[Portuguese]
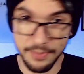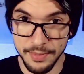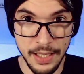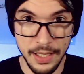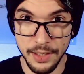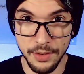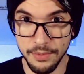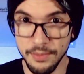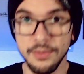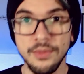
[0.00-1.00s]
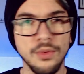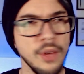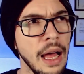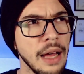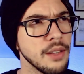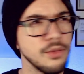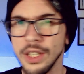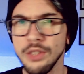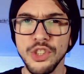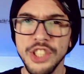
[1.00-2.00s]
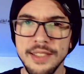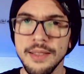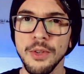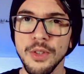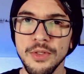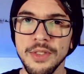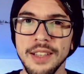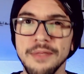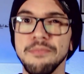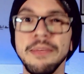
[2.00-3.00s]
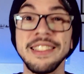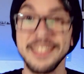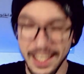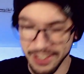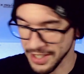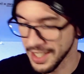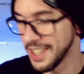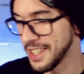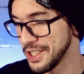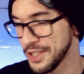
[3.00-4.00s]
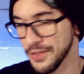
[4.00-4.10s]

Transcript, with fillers: é, não é notícia, meu Deus, é mensagem de